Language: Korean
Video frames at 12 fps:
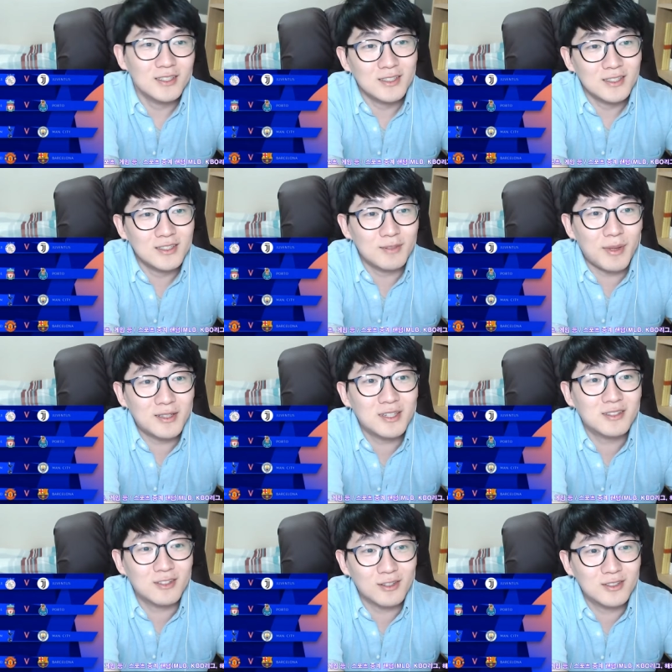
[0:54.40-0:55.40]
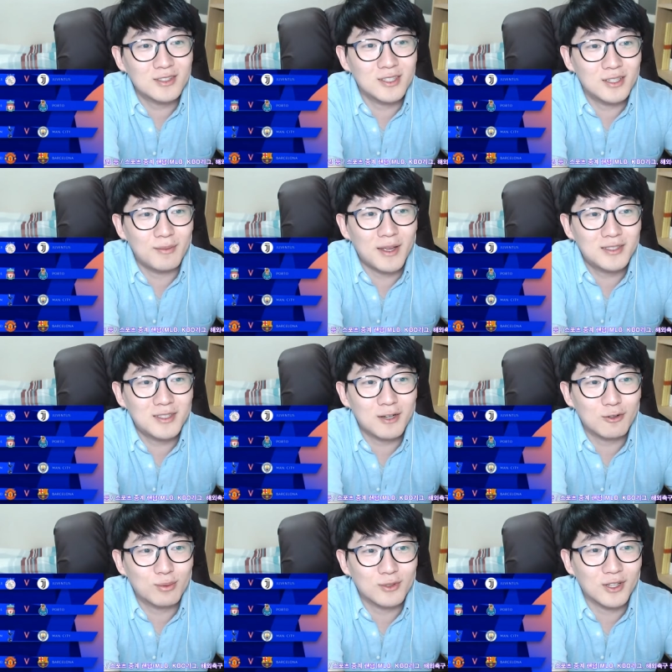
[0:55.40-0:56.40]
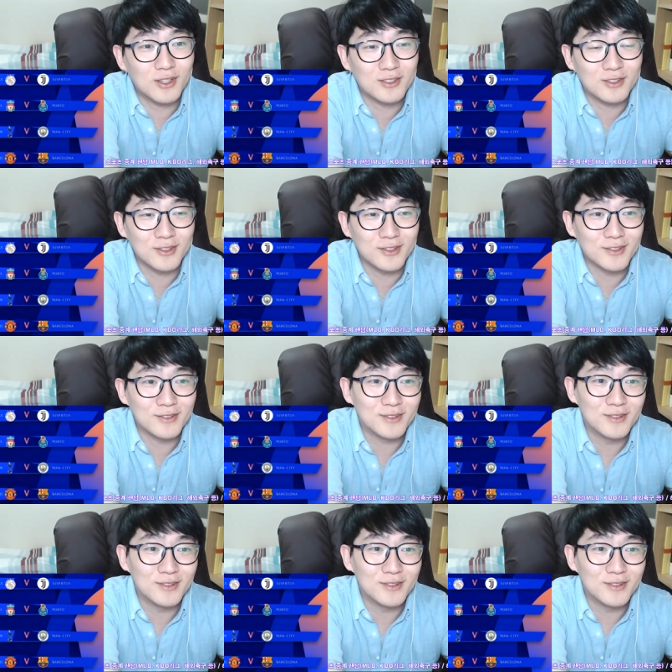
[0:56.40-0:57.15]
이제 맨체스터 시티 맨시티하고 붙게 됐어요.